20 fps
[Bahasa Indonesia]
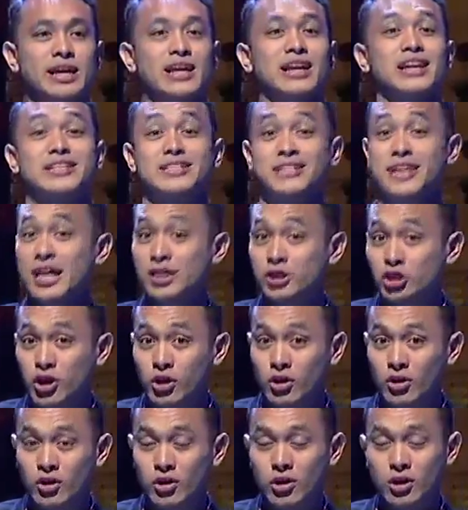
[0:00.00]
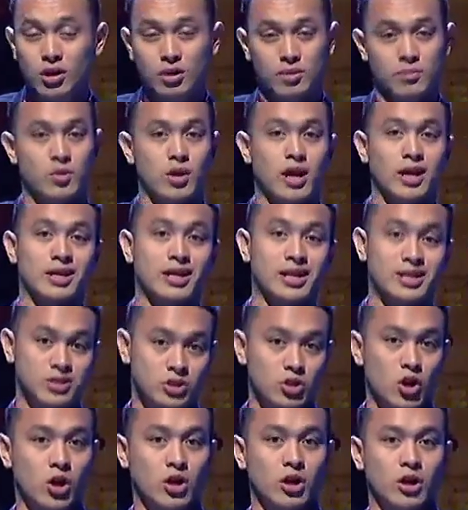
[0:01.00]
Krisyanto, bukan Chris
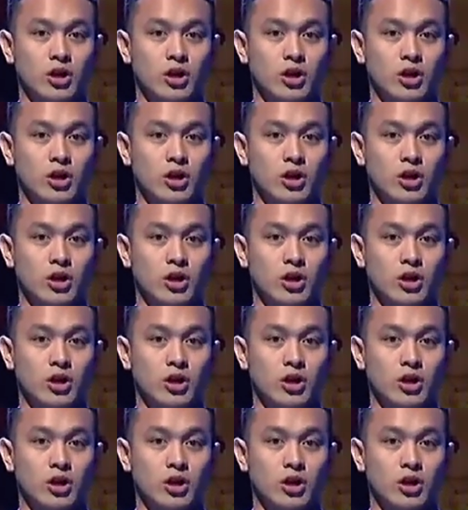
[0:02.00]
John.